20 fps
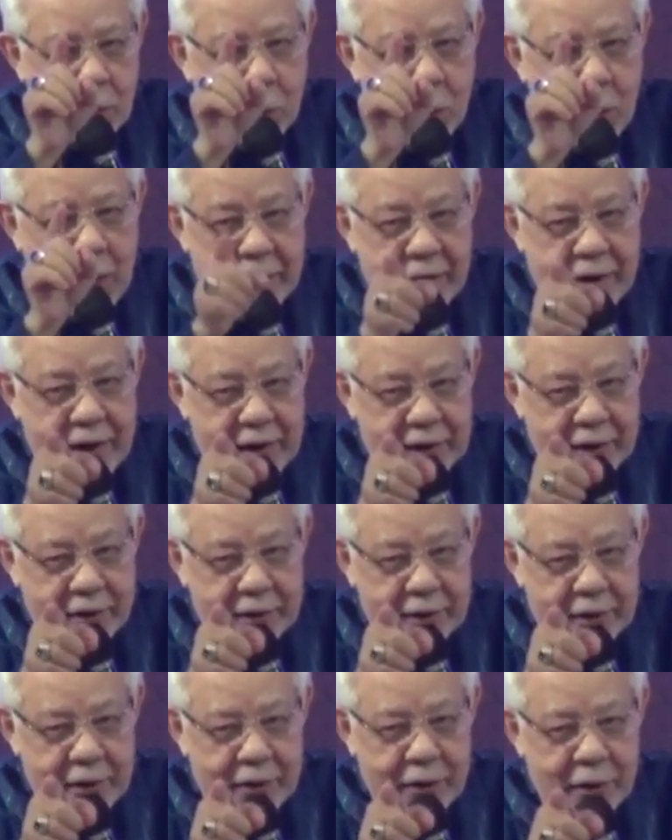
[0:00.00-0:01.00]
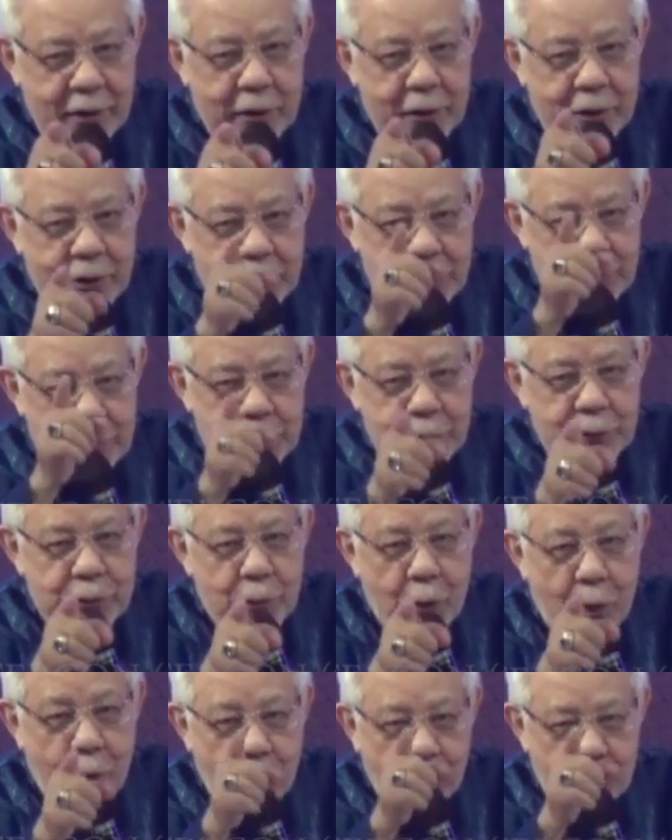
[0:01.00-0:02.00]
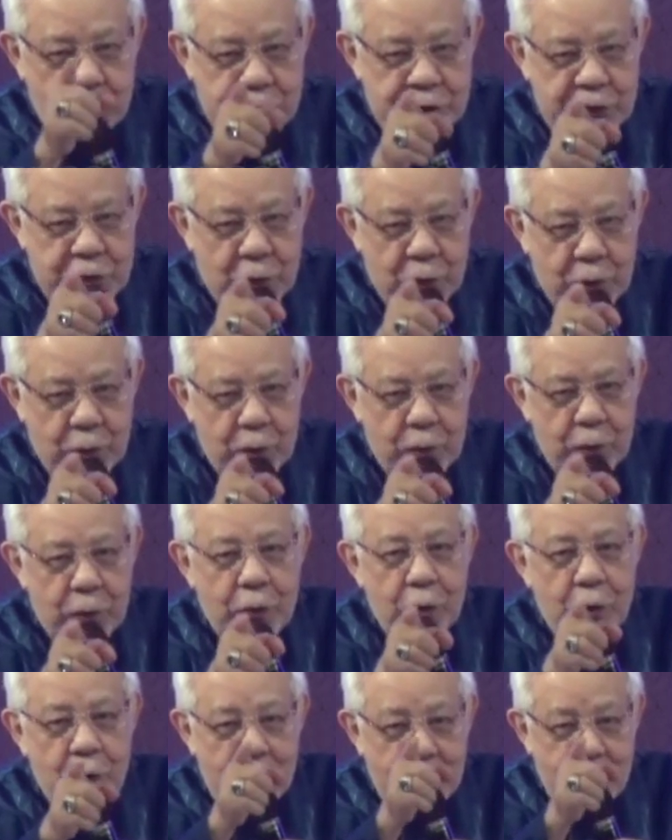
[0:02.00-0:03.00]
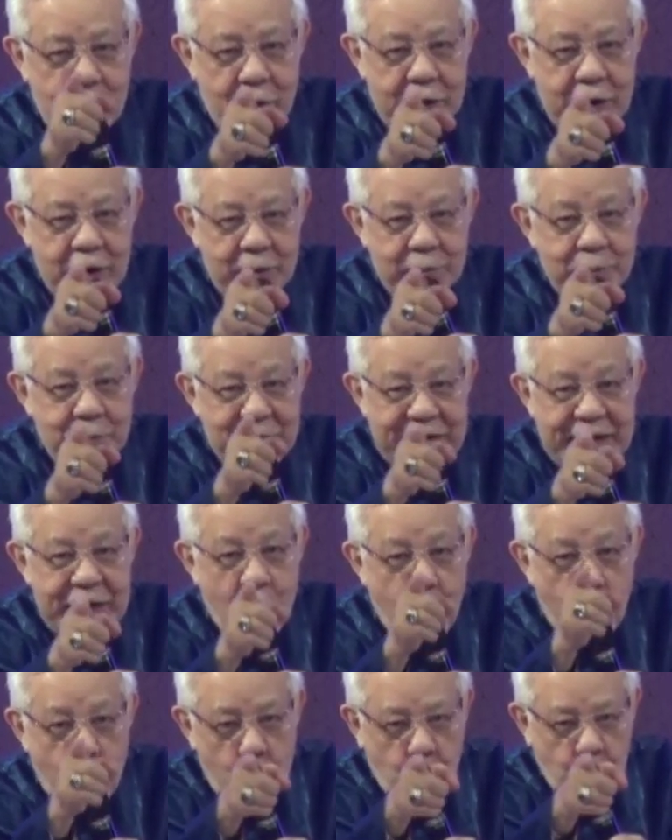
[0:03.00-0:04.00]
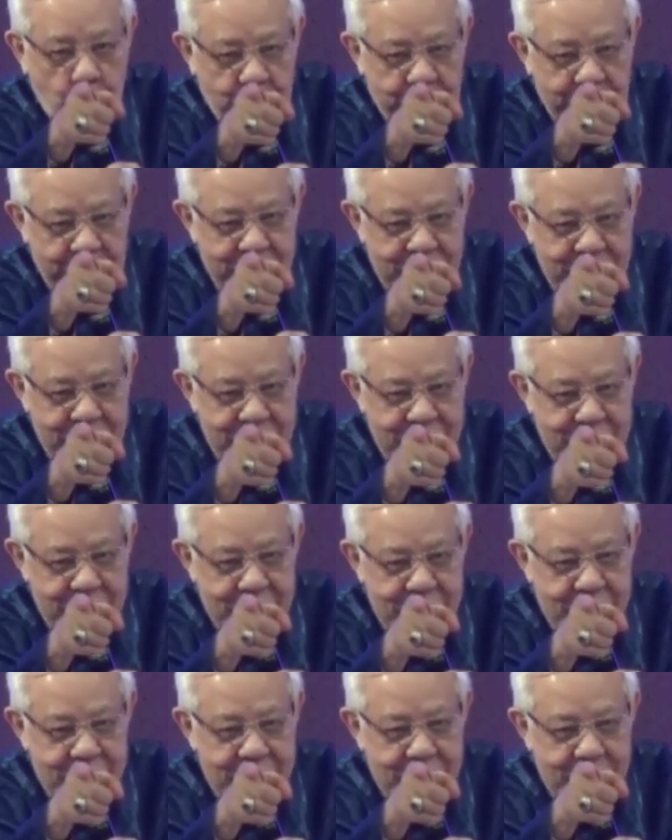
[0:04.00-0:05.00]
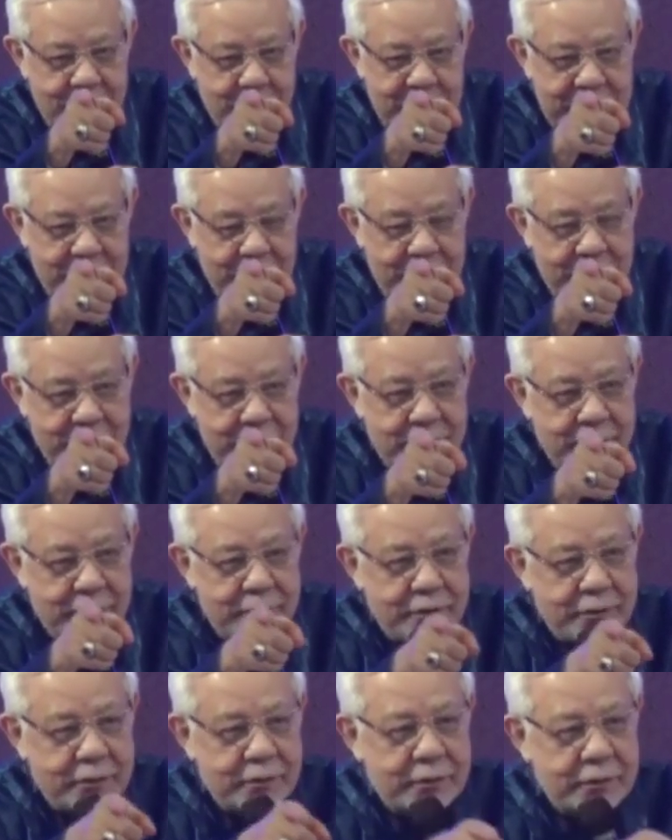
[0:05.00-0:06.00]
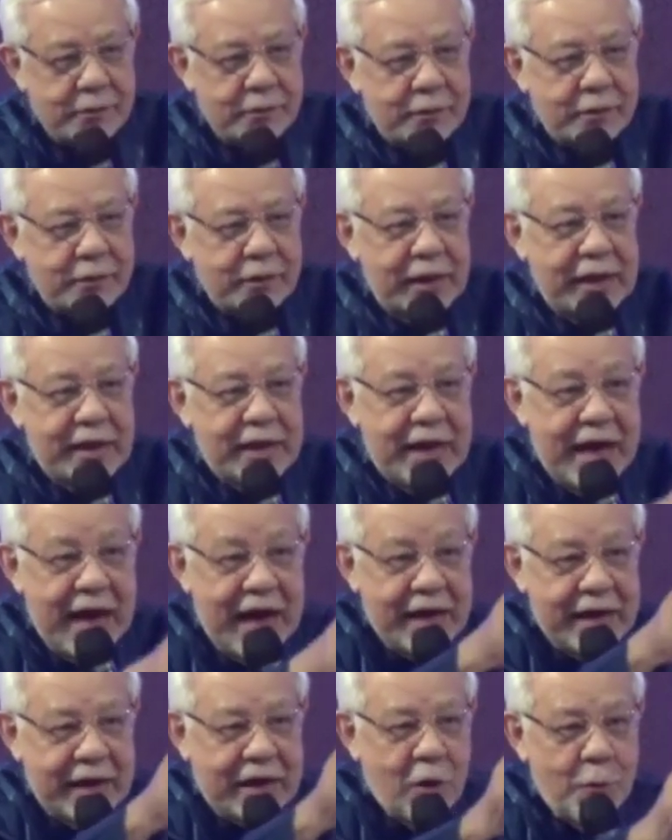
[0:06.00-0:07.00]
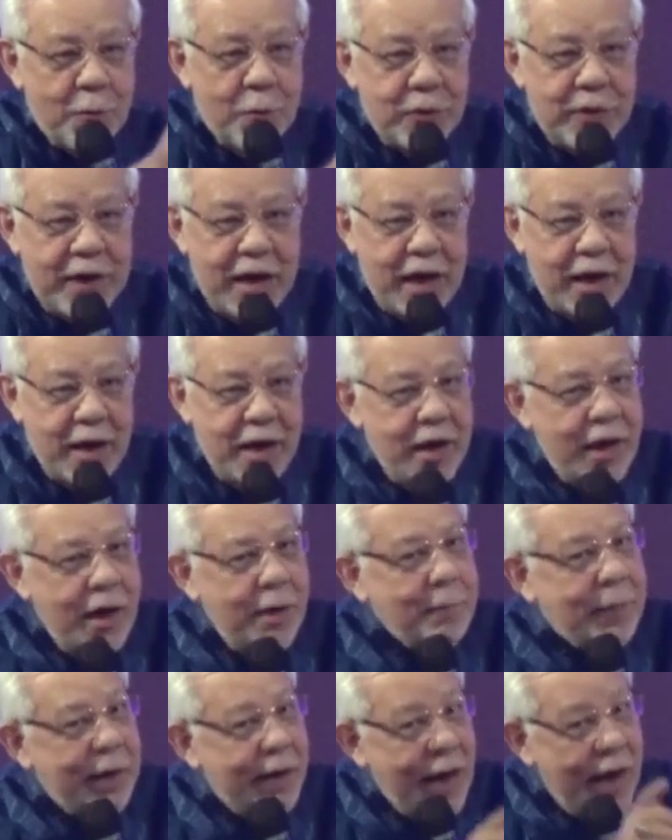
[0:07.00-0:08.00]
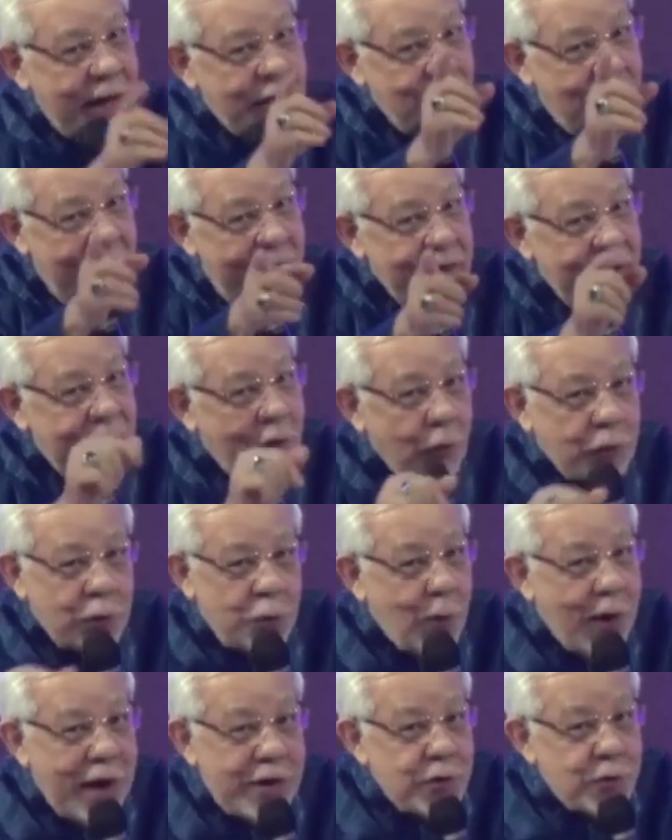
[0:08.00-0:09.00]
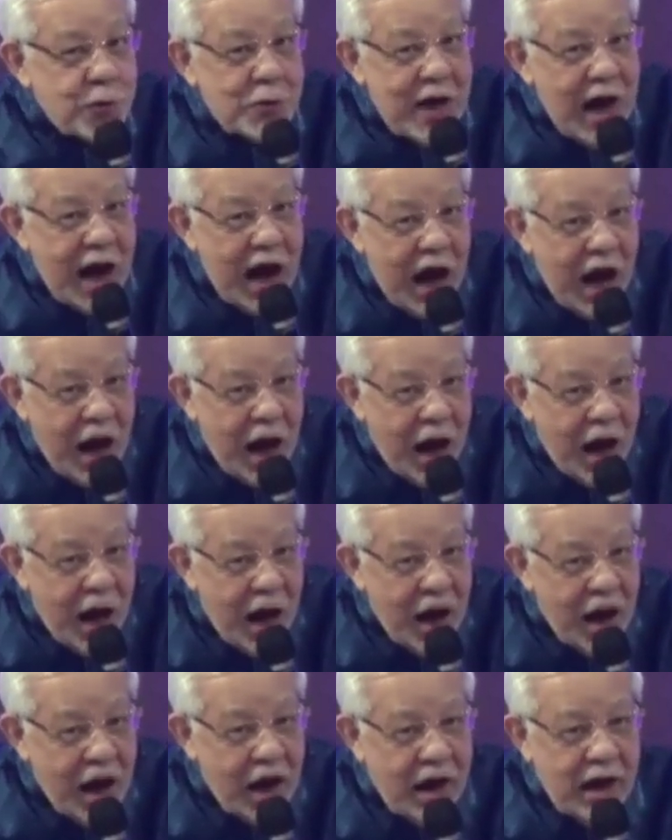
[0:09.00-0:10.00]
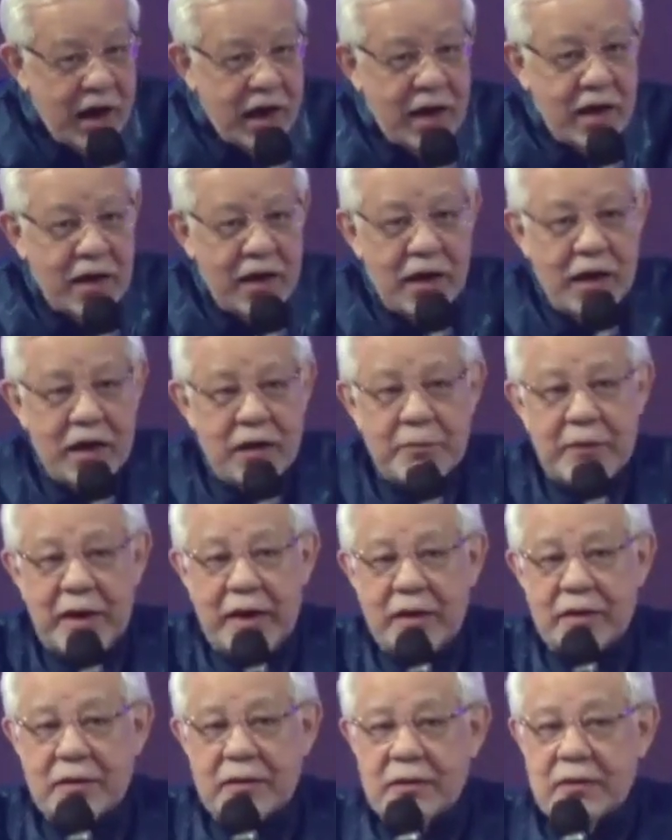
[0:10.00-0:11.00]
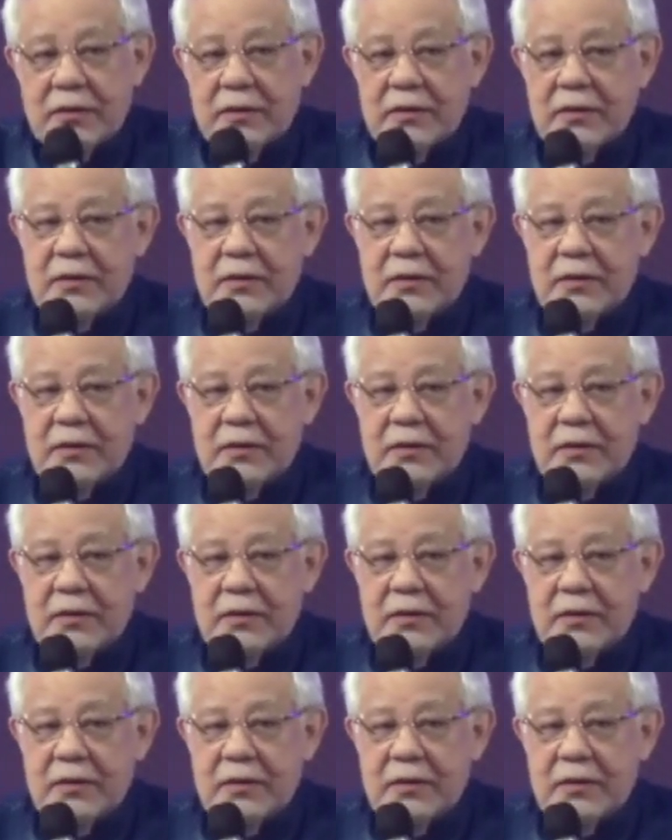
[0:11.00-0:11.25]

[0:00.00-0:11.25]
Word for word: One day, you also gonna be old. Betul? Ini hari kau muda, pada satu hari kau tua juga. Amin.